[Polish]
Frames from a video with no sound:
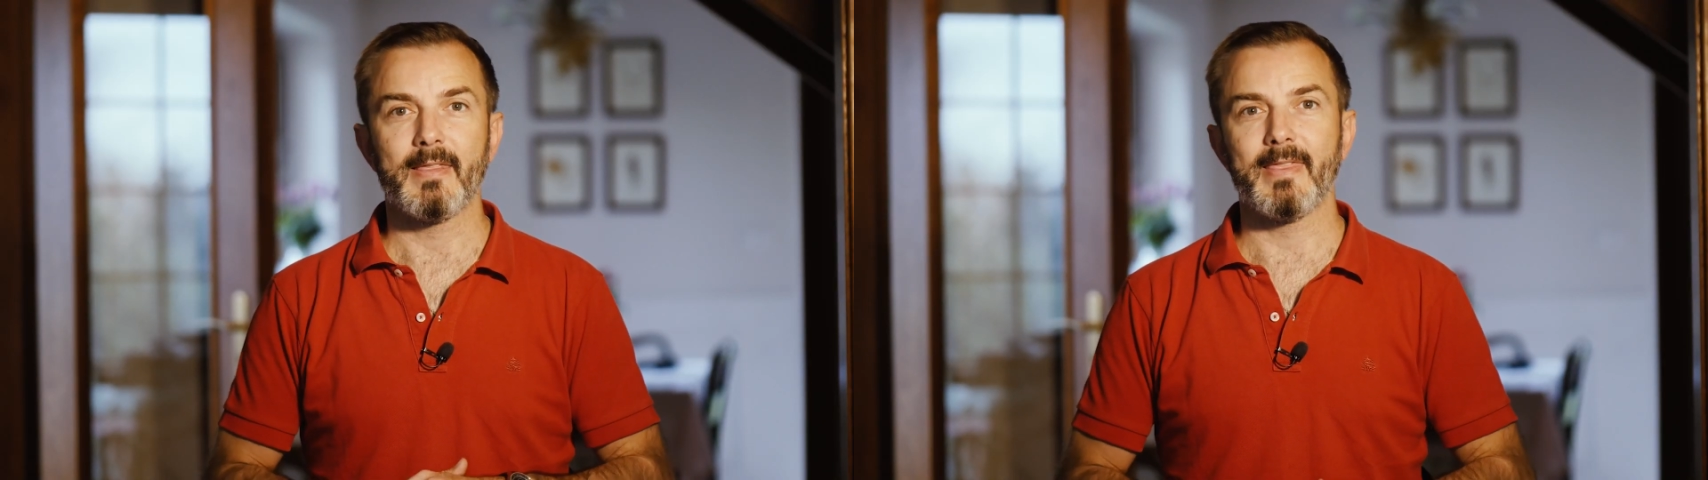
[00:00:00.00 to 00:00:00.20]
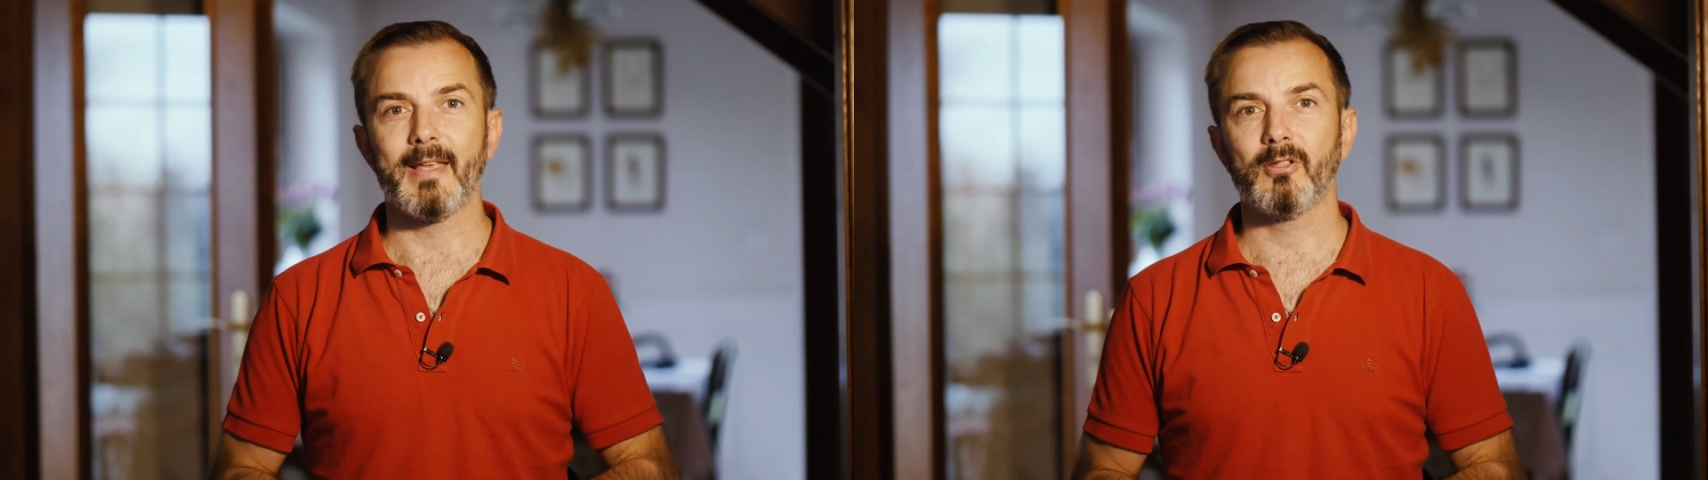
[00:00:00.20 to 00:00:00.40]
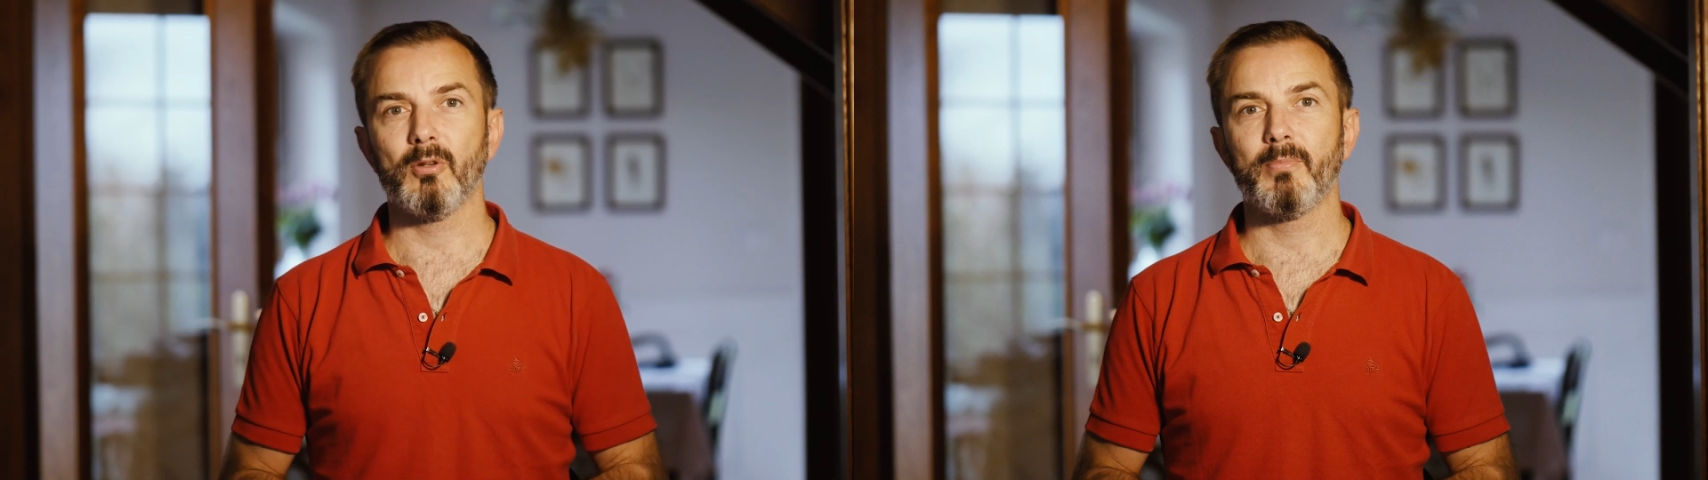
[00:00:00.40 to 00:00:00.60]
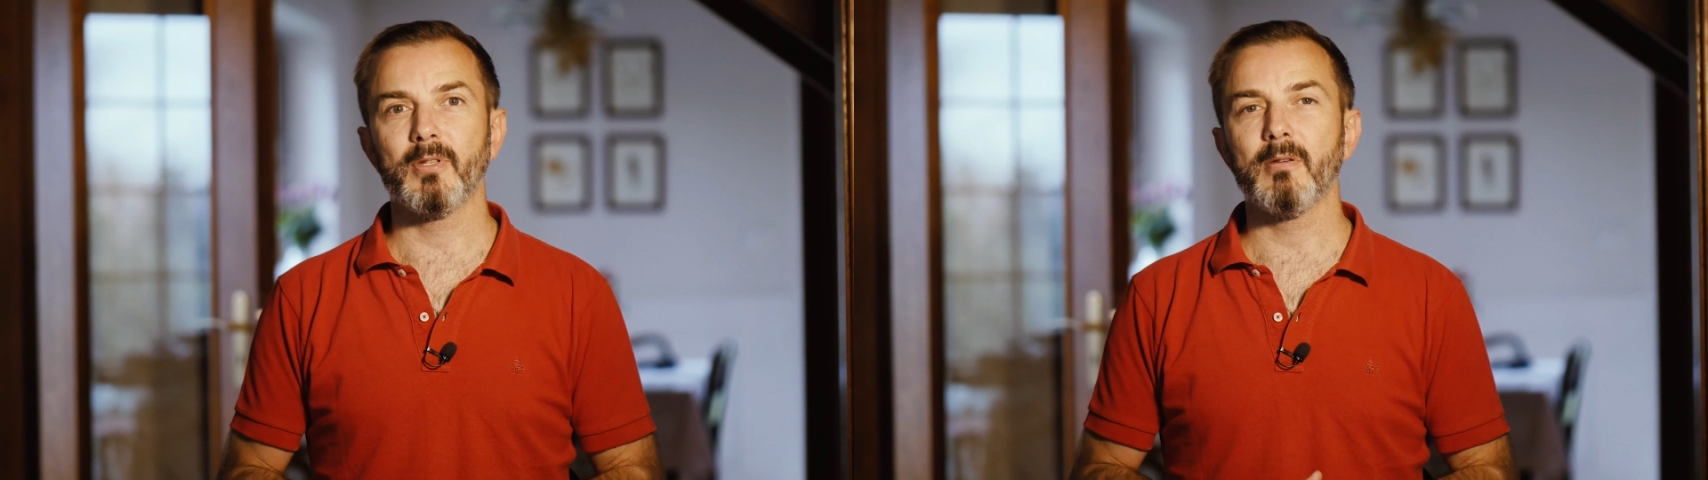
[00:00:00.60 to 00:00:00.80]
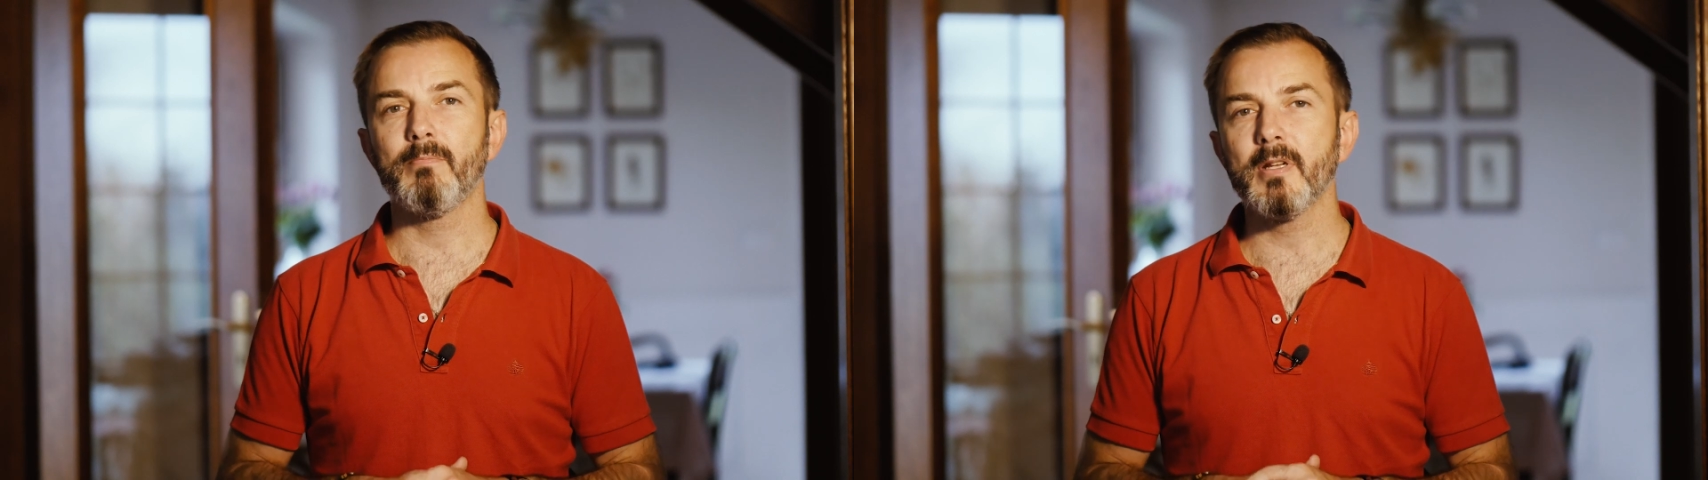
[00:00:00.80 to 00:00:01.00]
na to, by
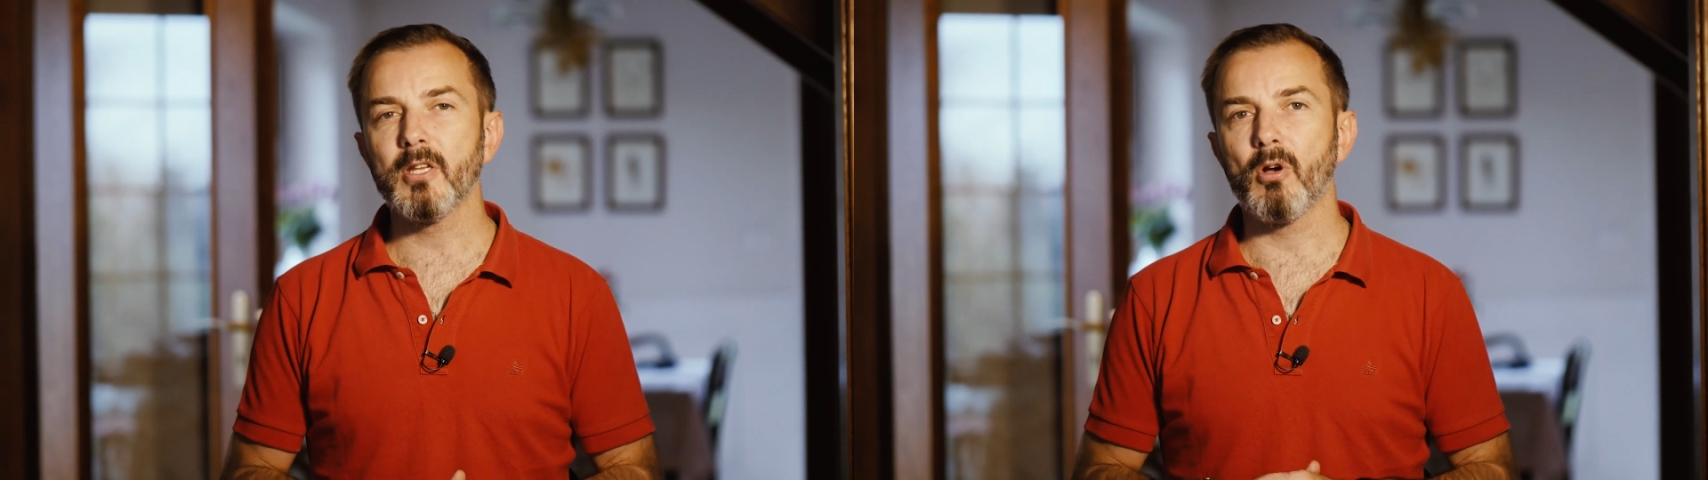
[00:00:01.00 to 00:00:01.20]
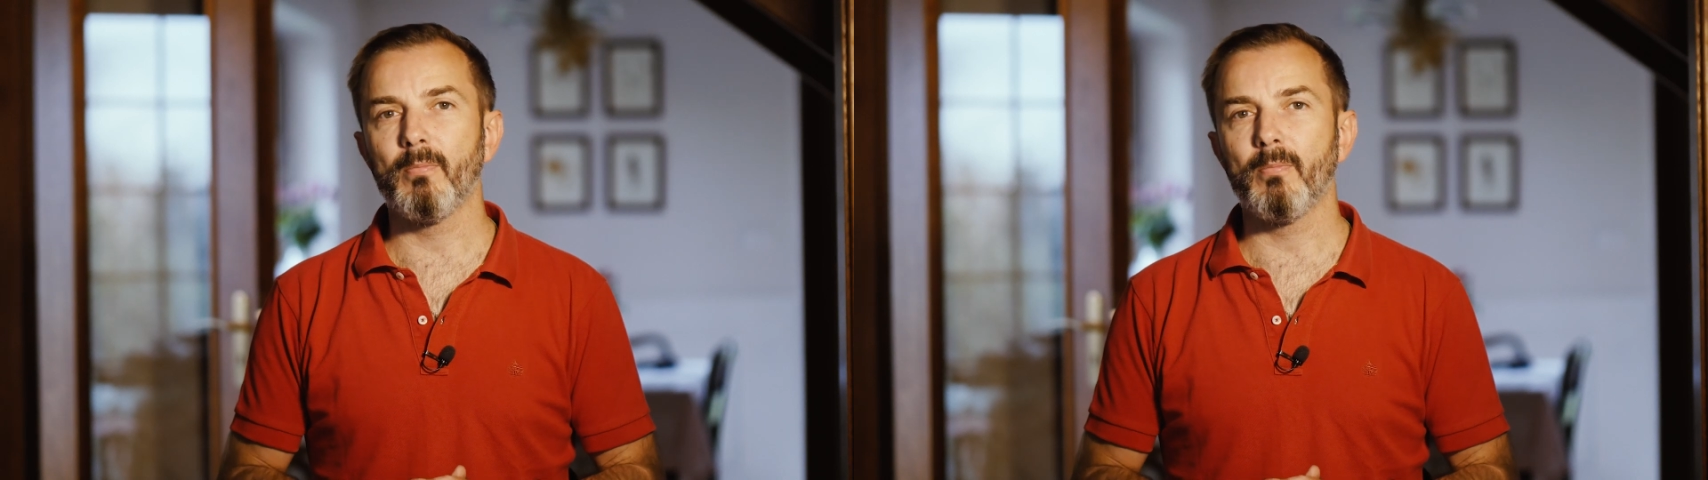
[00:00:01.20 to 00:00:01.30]
nie byli